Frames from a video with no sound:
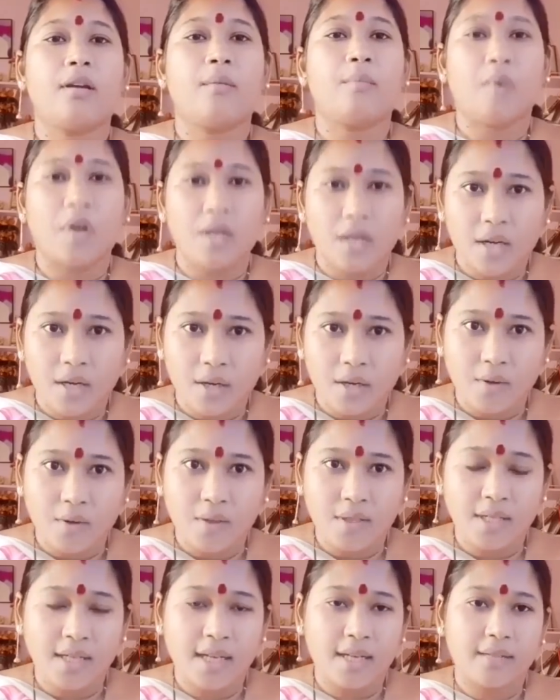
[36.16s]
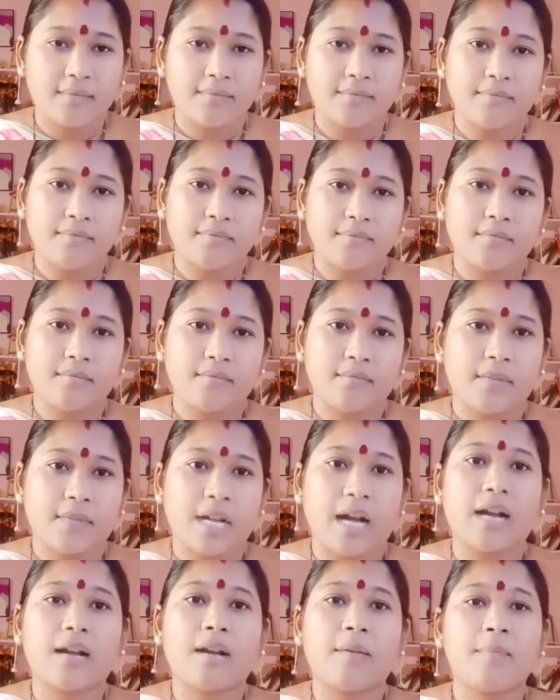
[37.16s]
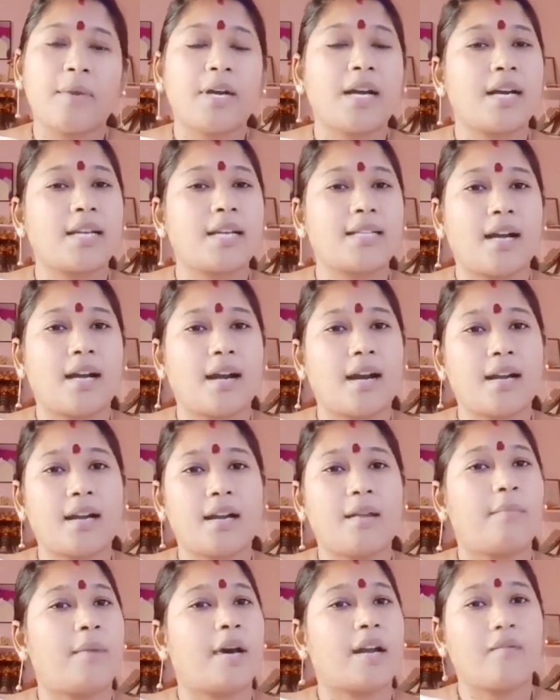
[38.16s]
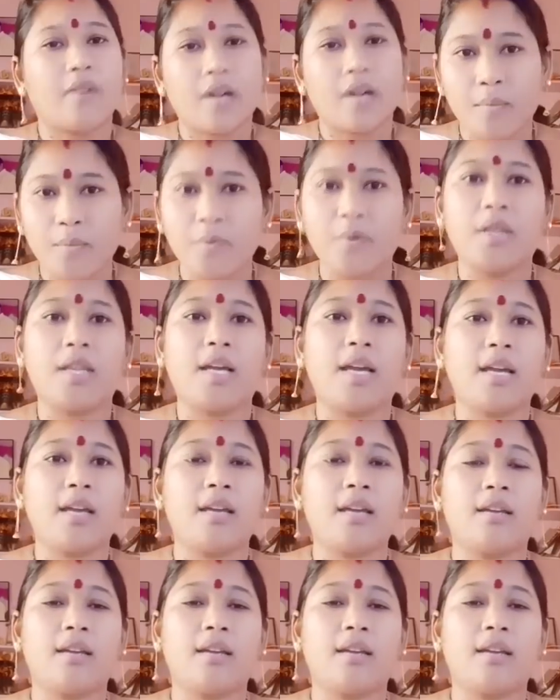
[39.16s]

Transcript: మొన్నటి రోజునే నాగమ్మ గారి సంఘటన మరవక ముందే